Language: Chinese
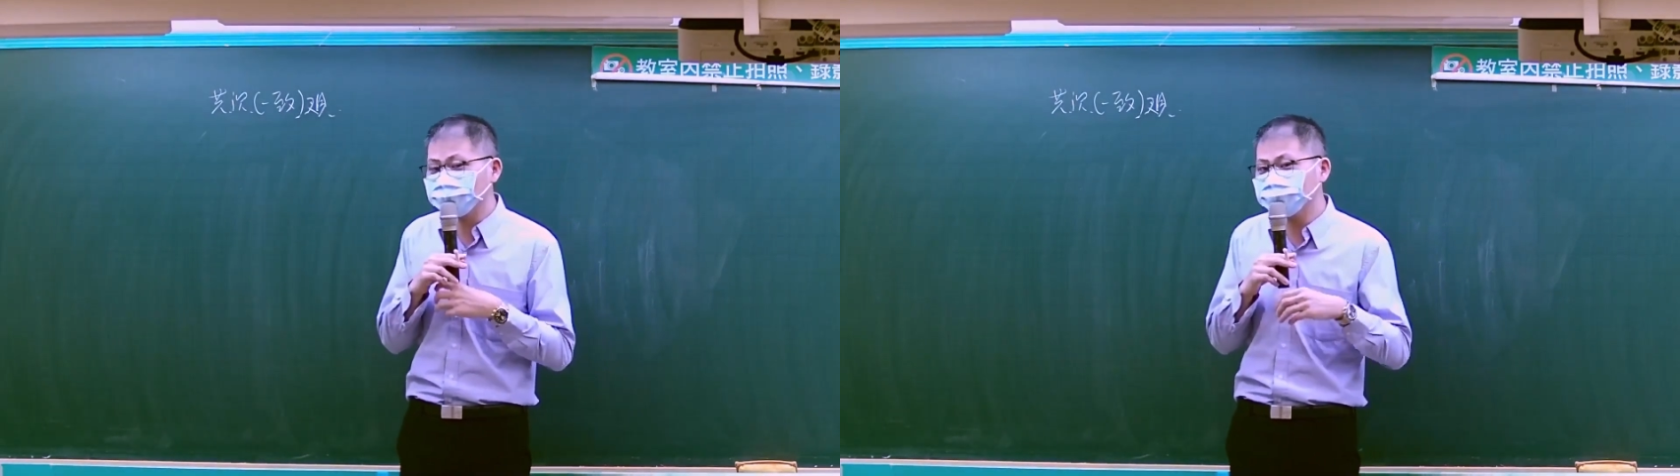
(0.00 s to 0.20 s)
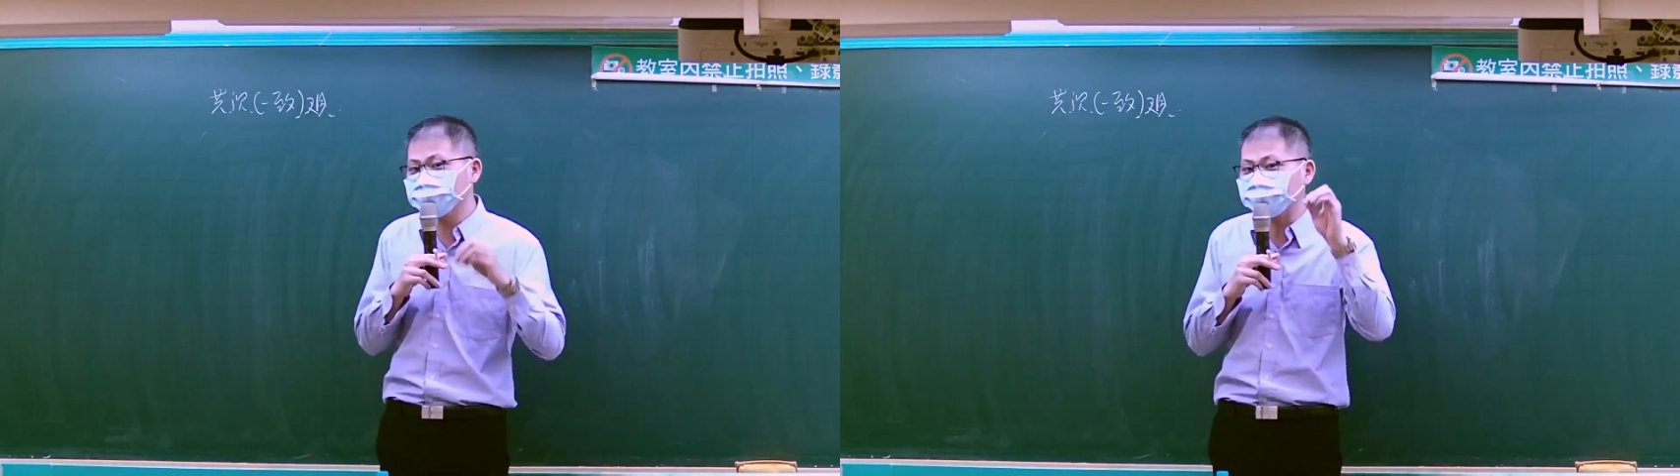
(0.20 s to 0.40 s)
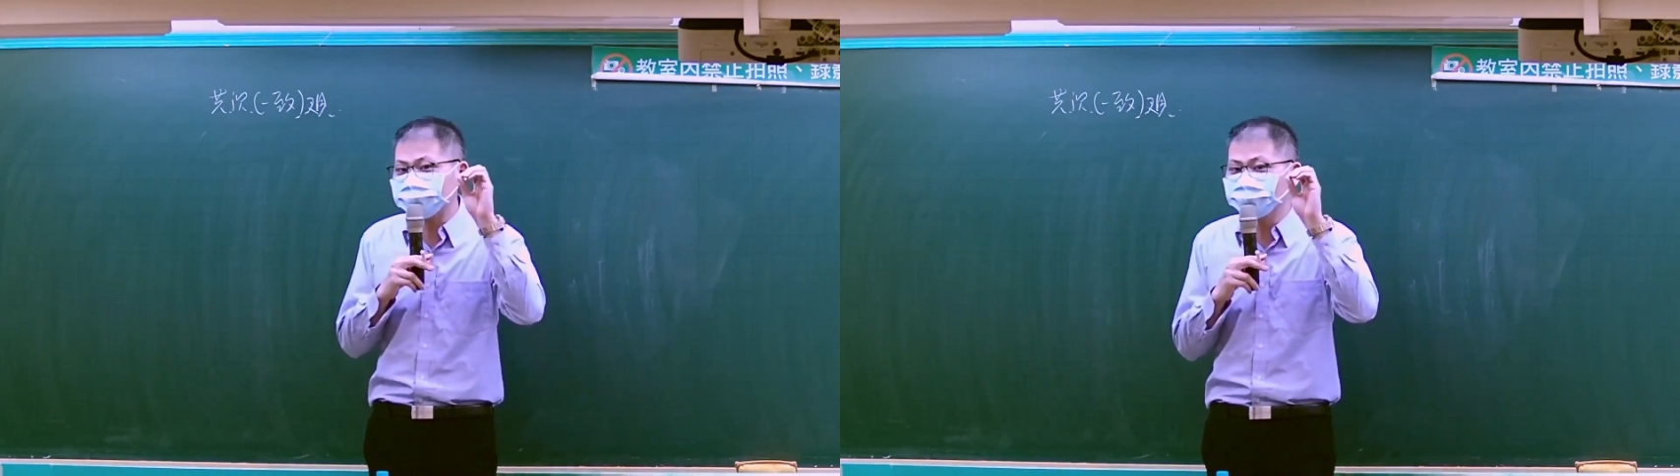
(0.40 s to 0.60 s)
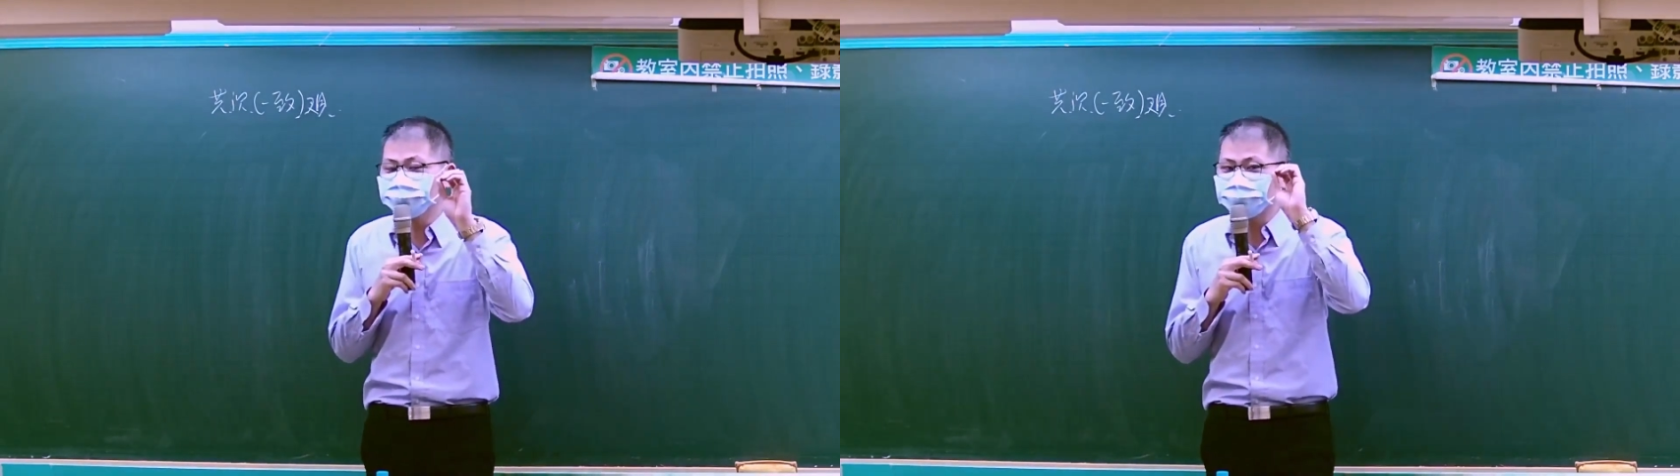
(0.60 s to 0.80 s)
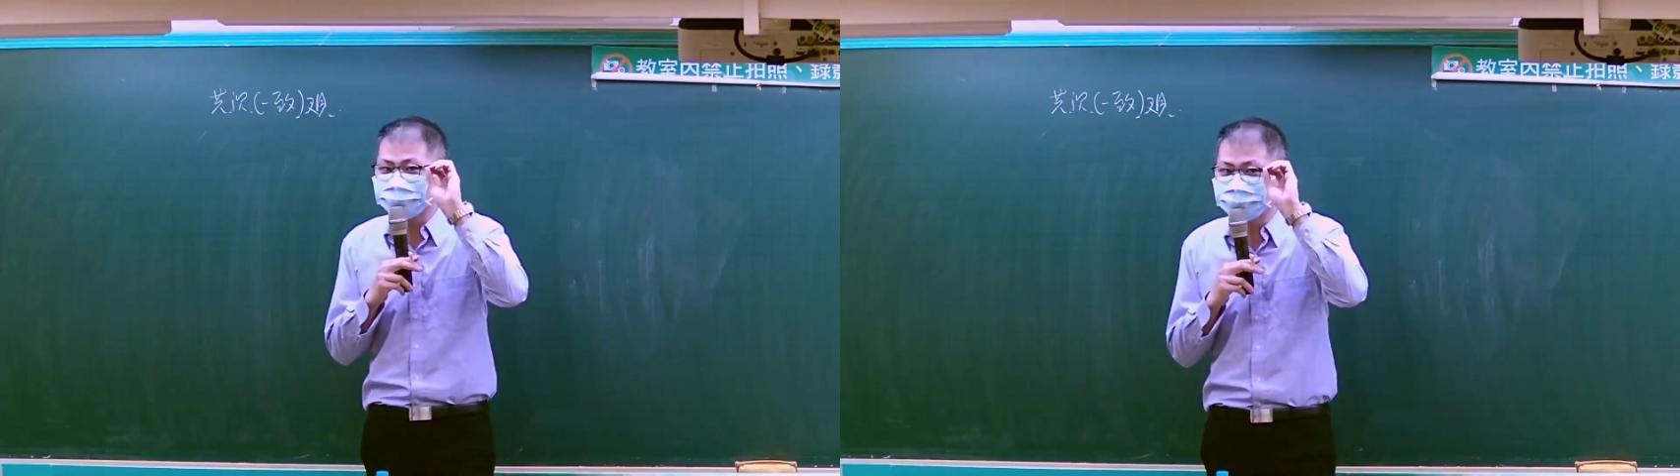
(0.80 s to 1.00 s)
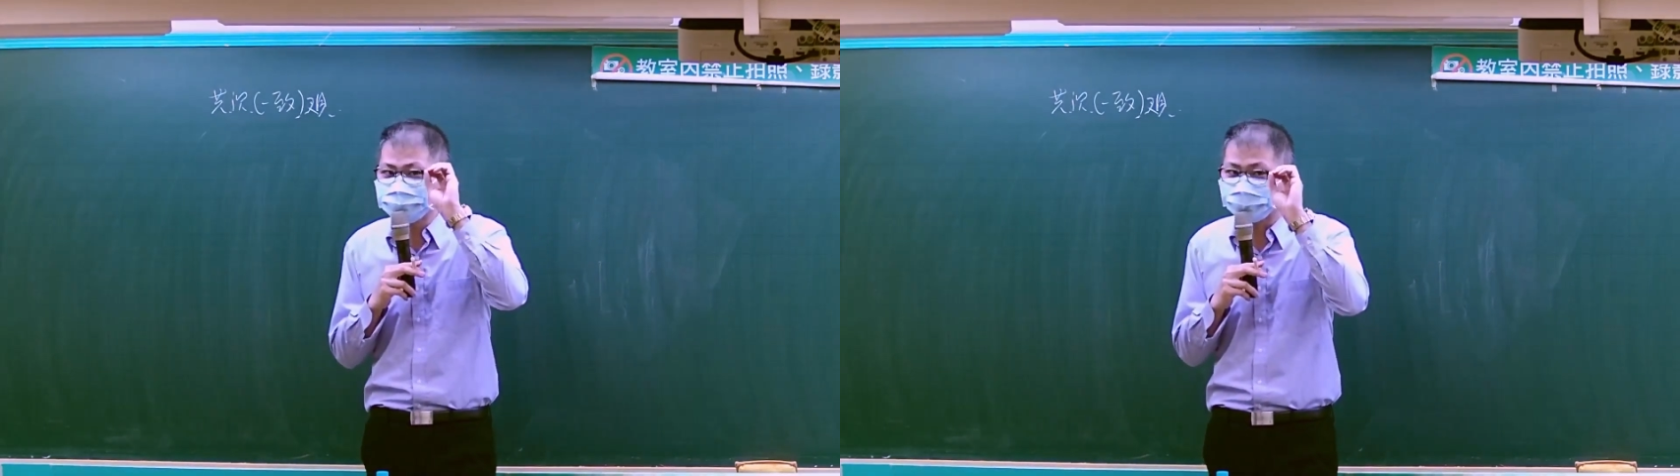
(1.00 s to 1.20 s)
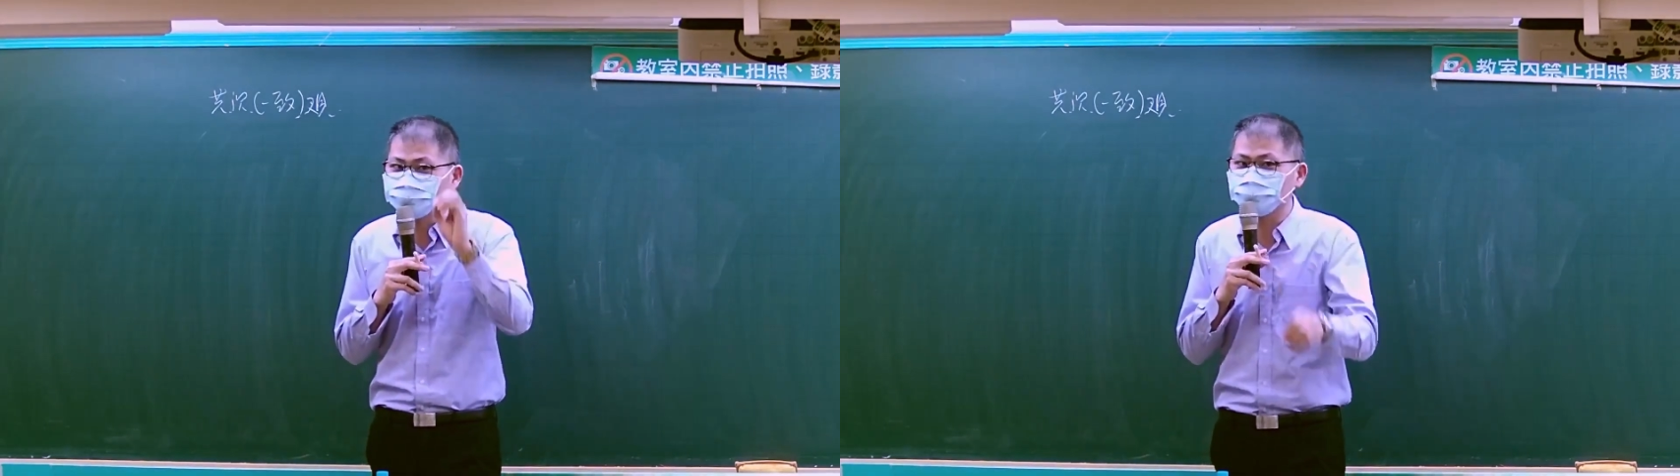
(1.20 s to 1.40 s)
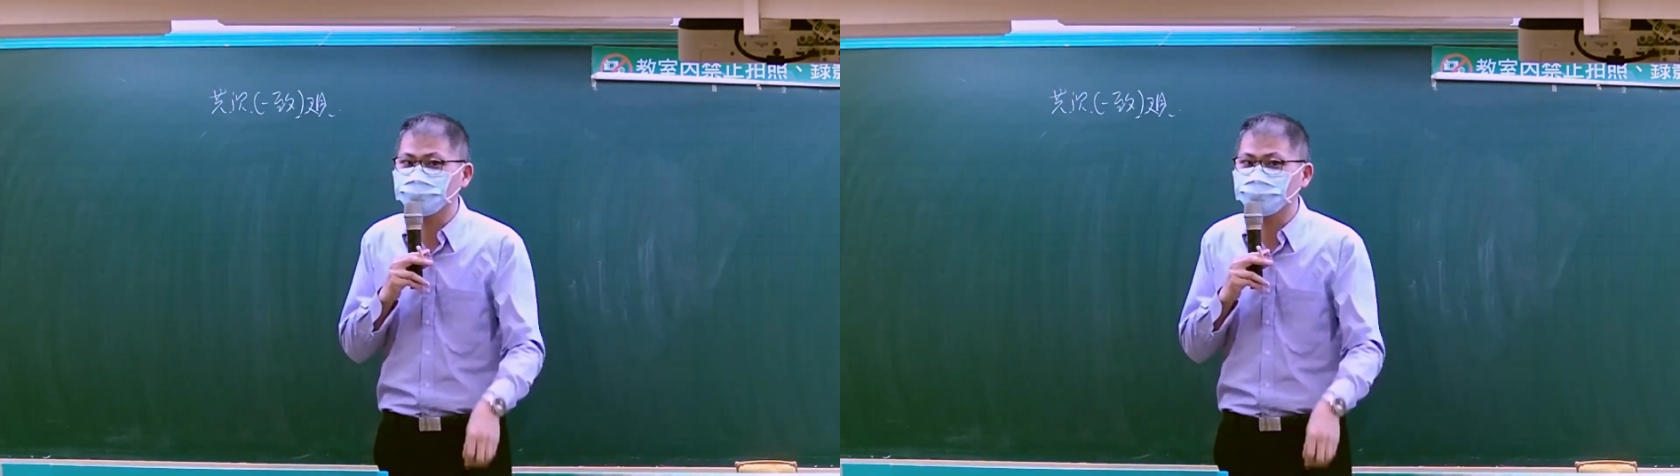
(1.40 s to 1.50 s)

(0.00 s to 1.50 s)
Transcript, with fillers: 这是写申论题的一个小